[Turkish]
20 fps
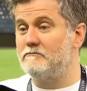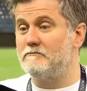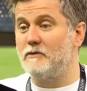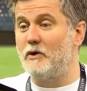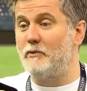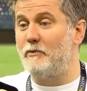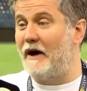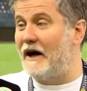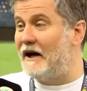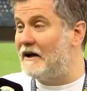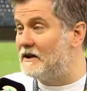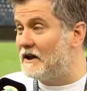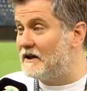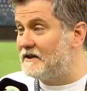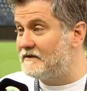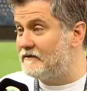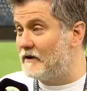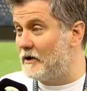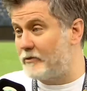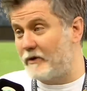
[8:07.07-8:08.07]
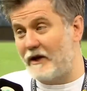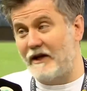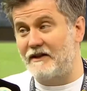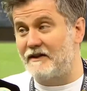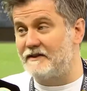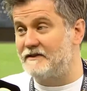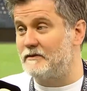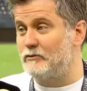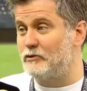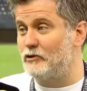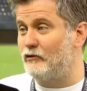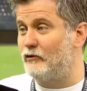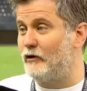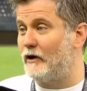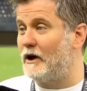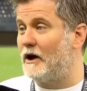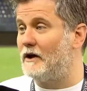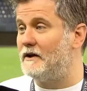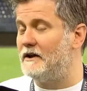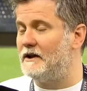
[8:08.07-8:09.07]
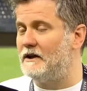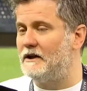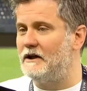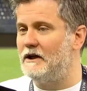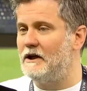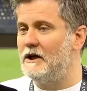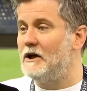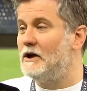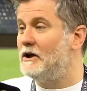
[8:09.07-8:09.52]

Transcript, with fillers: Ve Pelkas var. Pelkas da bugün fena değildi.